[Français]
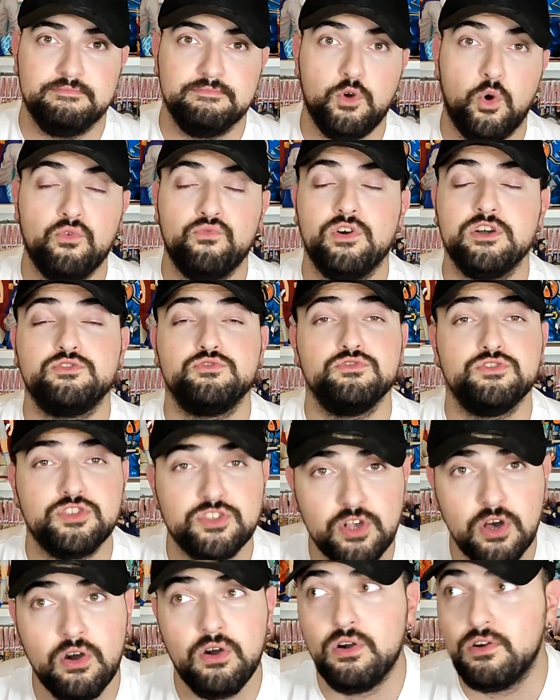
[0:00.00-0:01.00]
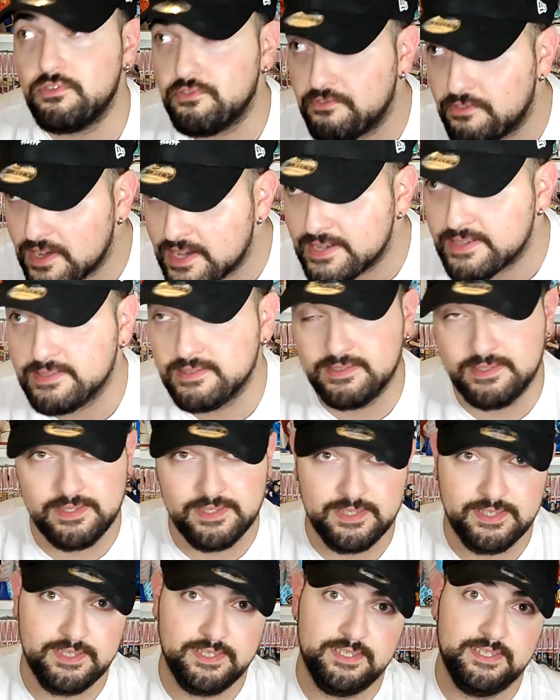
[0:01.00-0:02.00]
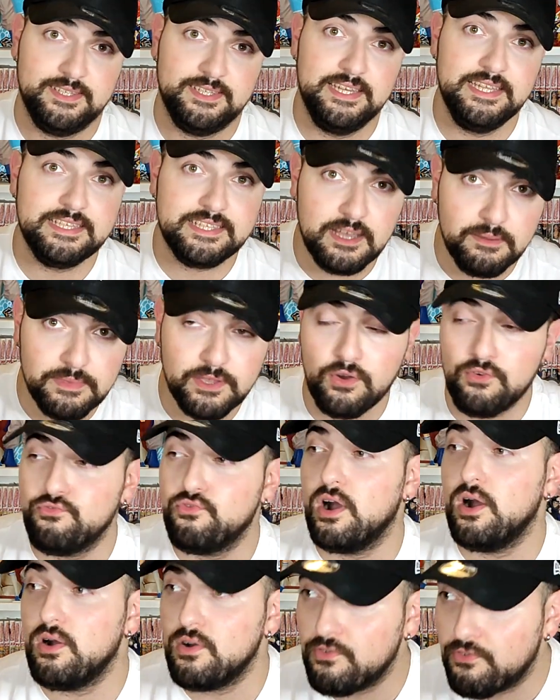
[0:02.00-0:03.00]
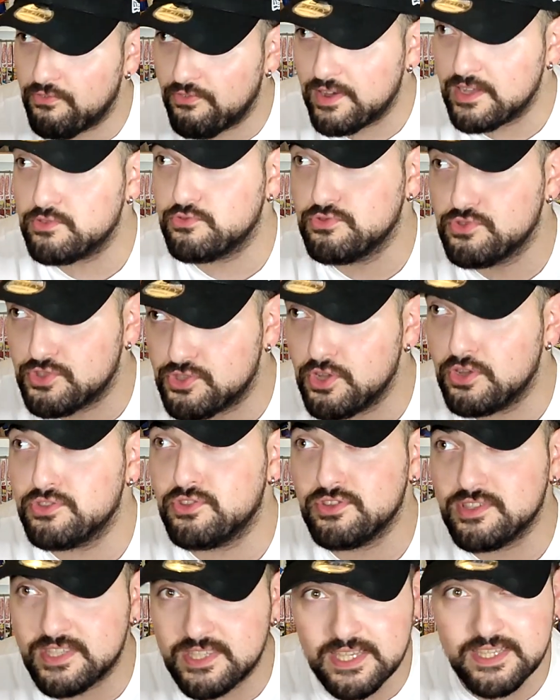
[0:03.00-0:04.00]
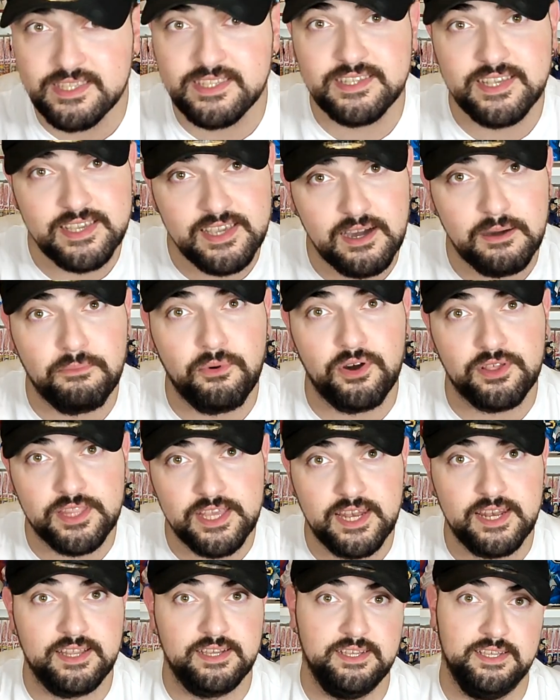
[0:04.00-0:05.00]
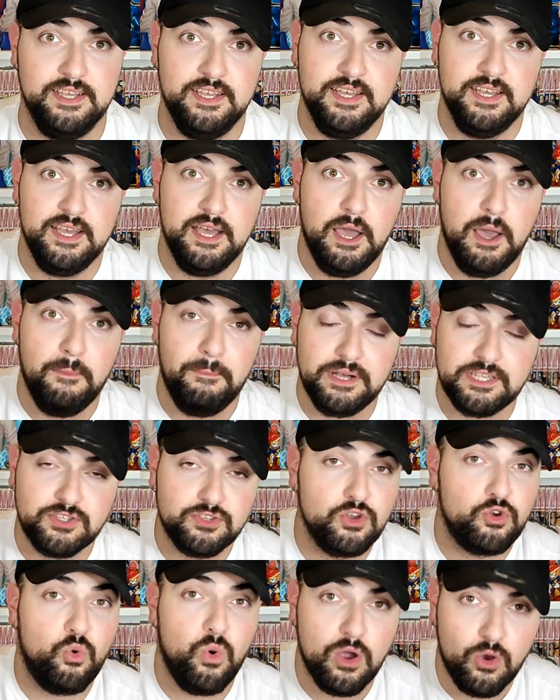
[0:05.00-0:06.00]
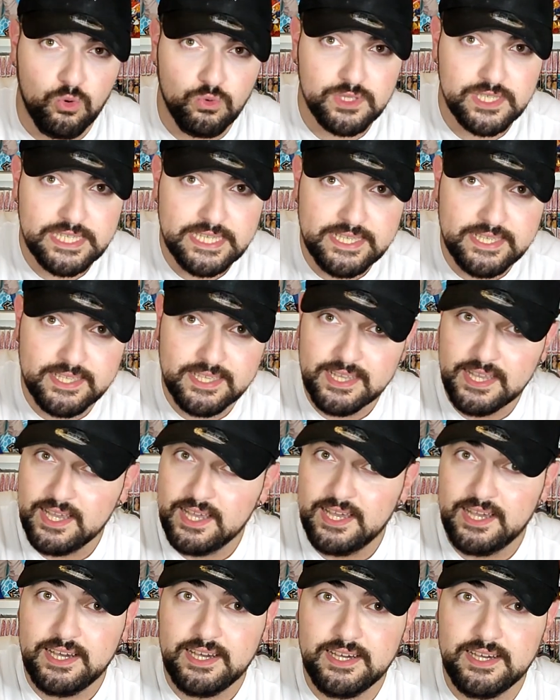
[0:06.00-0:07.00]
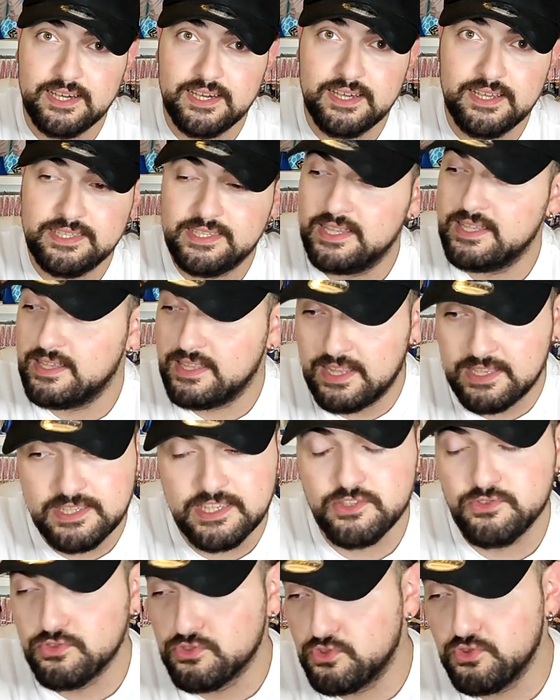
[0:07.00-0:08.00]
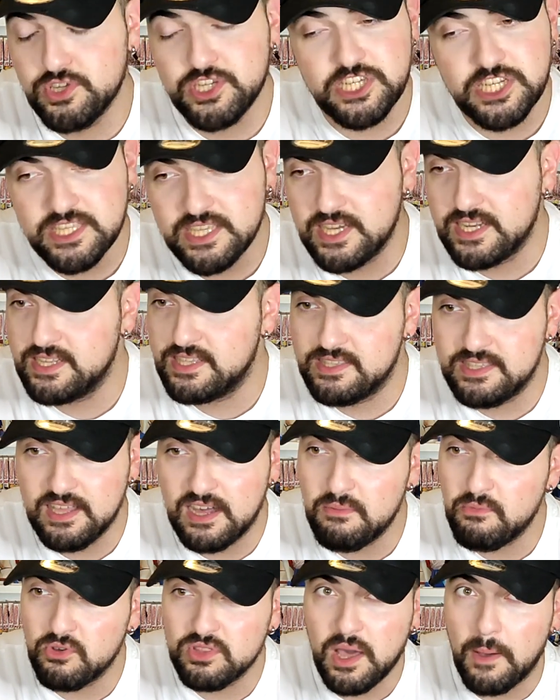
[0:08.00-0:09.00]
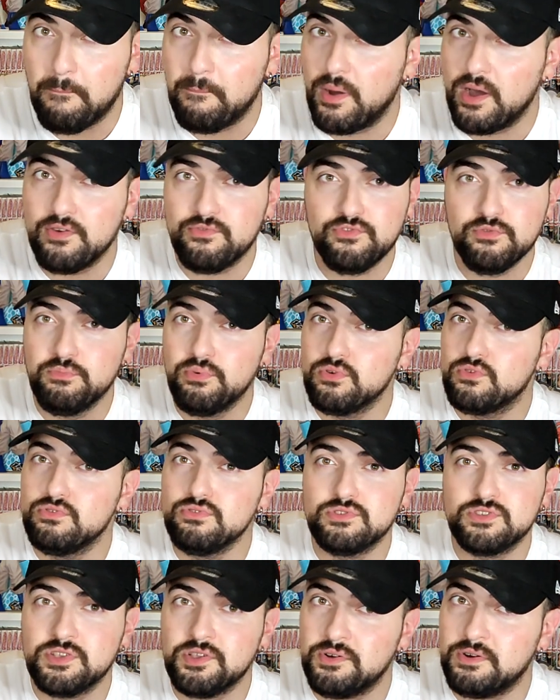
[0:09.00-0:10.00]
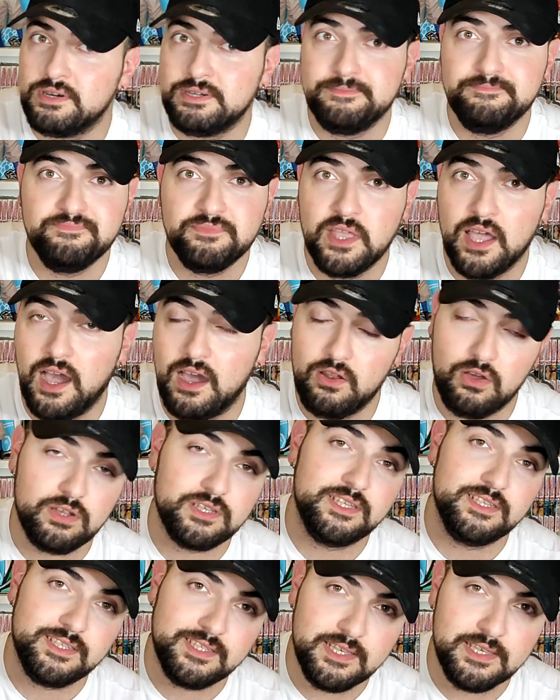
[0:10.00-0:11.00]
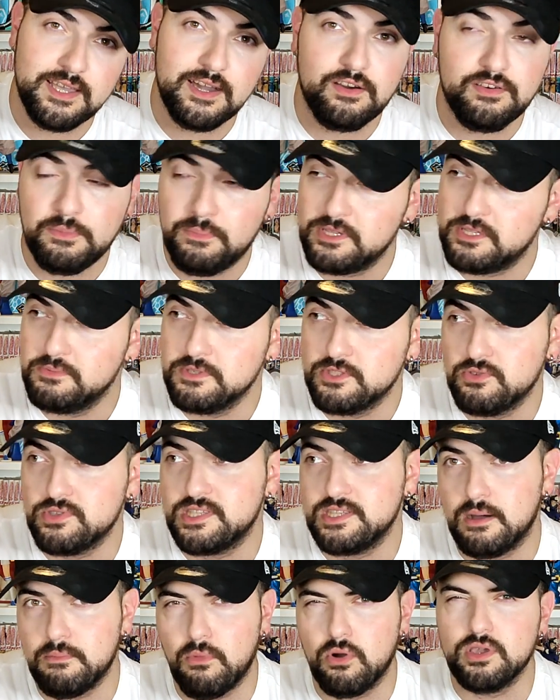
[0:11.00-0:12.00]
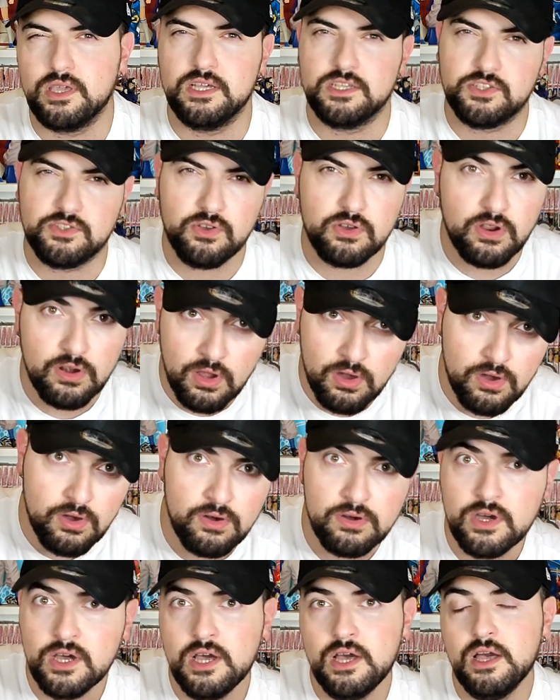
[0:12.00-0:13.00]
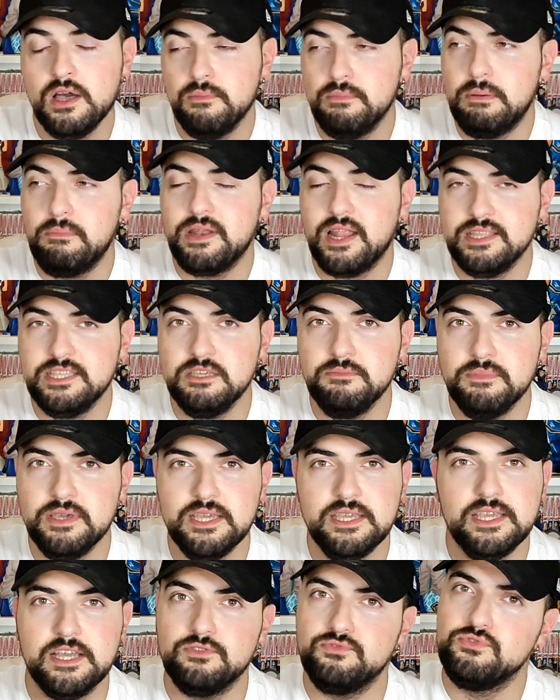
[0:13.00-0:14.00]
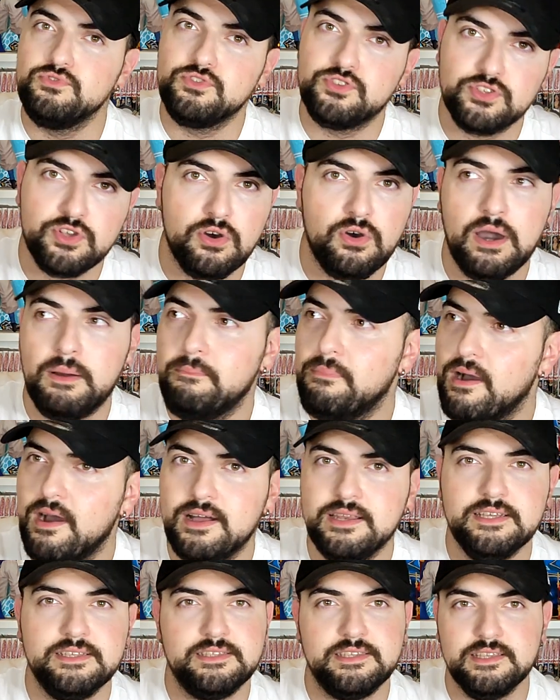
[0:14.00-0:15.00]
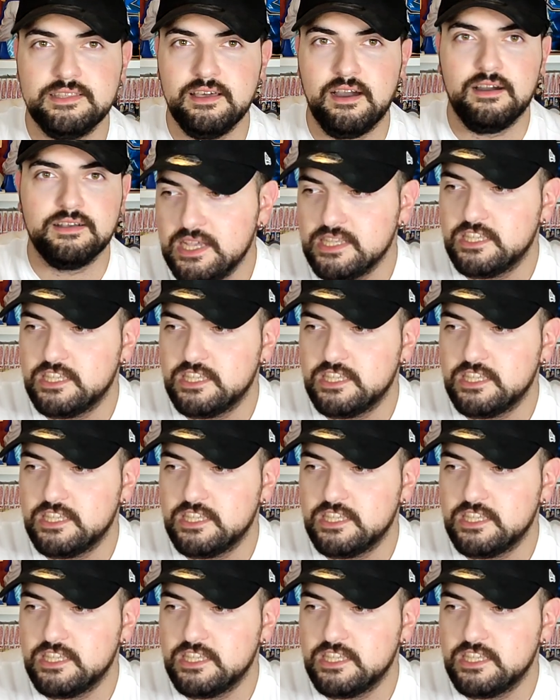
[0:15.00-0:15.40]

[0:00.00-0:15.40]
On voit du sang, enfin Les amis, on voit enfin du sang dans Senseiya, bordel Parce que quoi qu'on dise, euh, la saison 2 est géniale, etc. Mais on n'a pas vu beaucoup de sang. Hein. Alors que Senseiya, on va pas se mytho, c'est un manga sanglant, même l'anime, il y a du sang à balles, etc.